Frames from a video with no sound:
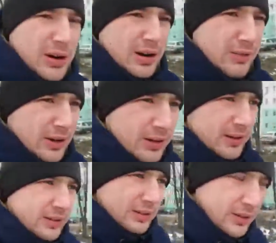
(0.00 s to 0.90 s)
право
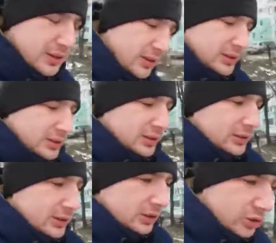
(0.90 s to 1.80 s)

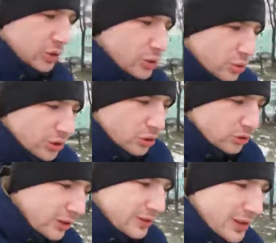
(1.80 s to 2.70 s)
что люди
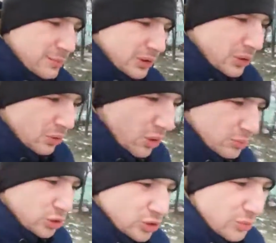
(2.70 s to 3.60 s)
тут совсем
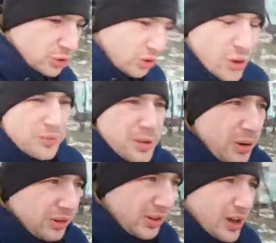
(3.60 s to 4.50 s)
по-другому живут, что вам
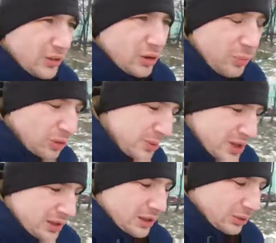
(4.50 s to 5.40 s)
там рассказывают,
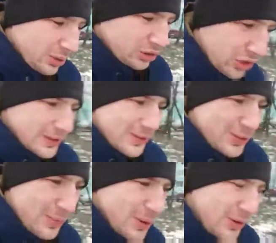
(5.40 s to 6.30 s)
посмотрите эту
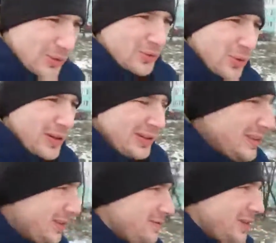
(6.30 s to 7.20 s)
гражданскую оборону,
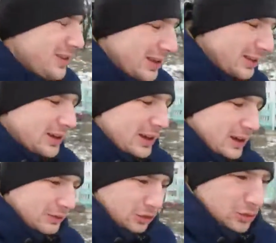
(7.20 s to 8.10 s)
ICTV и так
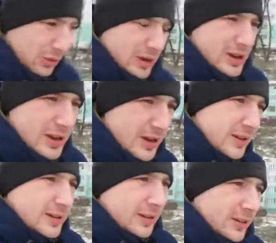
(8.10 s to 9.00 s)
далее. Вы что?
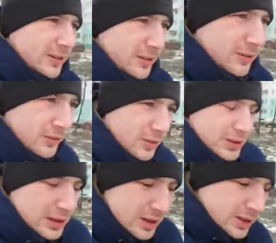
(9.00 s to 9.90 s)

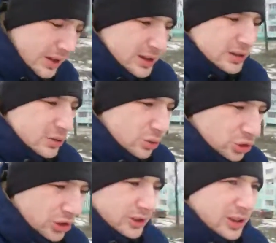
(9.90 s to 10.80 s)
Вы это ни на одни
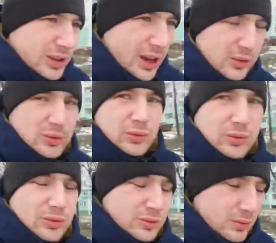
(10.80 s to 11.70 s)
уши не натянут.
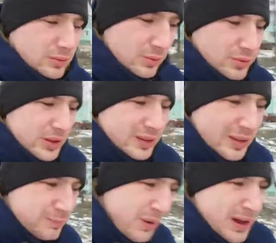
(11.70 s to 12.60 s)
Вы на
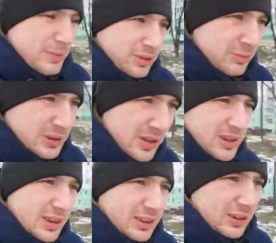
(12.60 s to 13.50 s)
себя
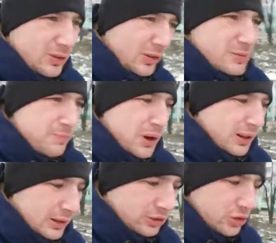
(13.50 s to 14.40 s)
посмотрите,
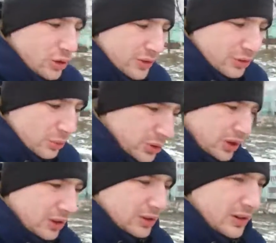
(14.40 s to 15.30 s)
елы-палы. Что вы
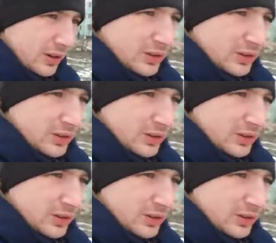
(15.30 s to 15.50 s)
смотрите на